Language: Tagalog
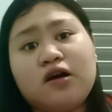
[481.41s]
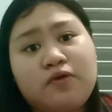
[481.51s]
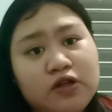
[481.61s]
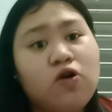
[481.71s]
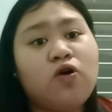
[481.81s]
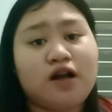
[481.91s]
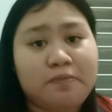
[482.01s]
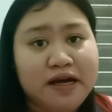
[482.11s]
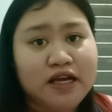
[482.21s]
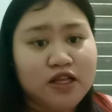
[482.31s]
Ewan ko kung
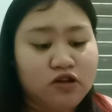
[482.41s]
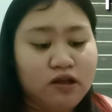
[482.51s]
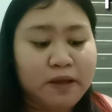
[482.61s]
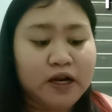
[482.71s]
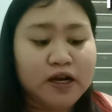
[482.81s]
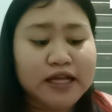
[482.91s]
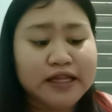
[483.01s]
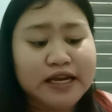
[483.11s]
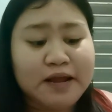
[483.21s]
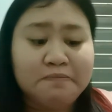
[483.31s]
nabanggit ko na, pero
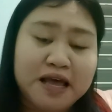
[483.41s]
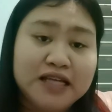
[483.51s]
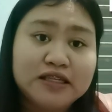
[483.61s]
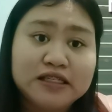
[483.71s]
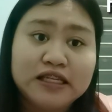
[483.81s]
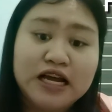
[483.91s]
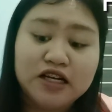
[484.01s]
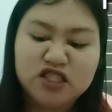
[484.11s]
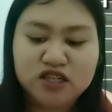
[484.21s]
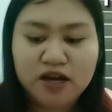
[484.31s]
99 pesos
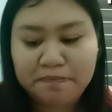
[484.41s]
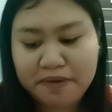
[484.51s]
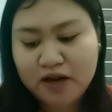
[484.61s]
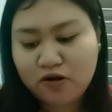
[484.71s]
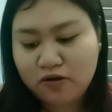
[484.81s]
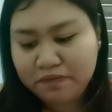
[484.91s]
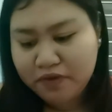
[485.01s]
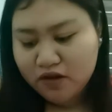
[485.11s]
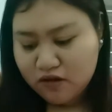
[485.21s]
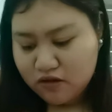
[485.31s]
lang siya. Pero,
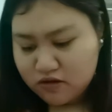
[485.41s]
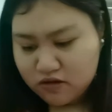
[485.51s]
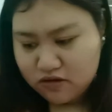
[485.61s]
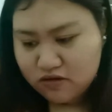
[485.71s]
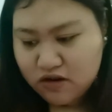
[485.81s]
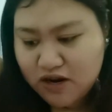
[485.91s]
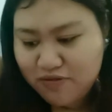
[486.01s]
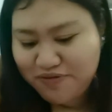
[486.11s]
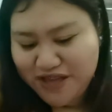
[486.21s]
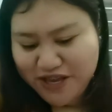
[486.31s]
alam
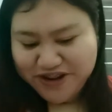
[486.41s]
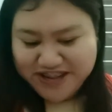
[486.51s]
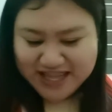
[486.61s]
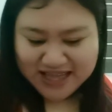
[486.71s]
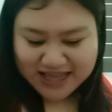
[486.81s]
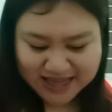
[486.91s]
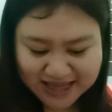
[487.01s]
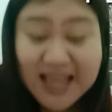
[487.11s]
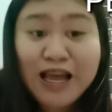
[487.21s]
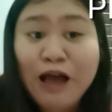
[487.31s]
mo yun,
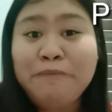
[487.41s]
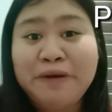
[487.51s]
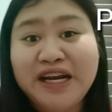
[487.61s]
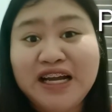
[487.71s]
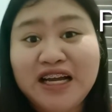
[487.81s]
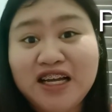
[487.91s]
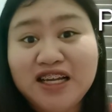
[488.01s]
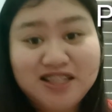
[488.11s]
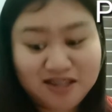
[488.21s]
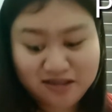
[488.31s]

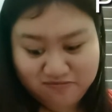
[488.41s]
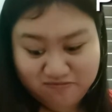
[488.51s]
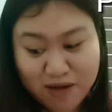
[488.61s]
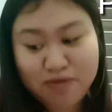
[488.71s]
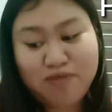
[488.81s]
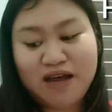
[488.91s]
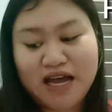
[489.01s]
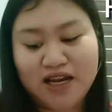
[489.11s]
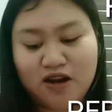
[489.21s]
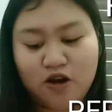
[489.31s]
parang
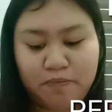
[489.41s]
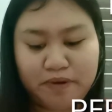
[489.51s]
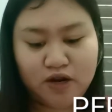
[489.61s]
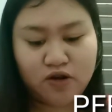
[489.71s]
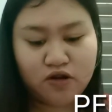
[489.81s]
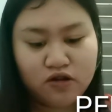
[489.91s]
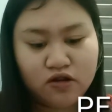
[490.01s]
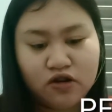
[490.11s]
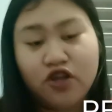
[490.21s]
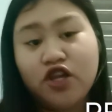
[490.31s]
namamahalin ako. Pero,
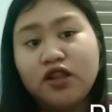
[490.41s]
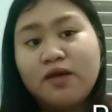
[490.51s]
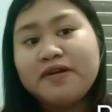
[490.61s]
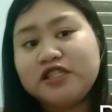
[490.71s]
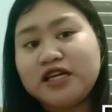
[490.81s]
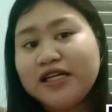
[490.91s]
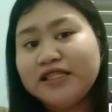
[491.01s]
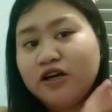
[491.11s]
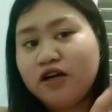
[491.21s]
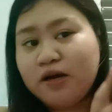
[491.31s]
cute naman siya
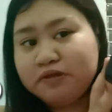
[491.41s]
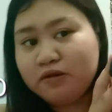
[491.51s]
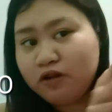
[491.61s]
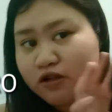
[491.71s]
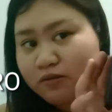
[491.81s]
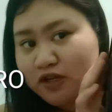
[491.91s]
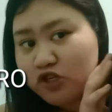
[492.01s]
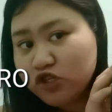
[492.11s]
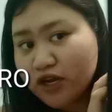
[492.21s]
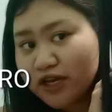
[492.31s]
kasi collectible naman
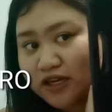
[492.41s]
siya.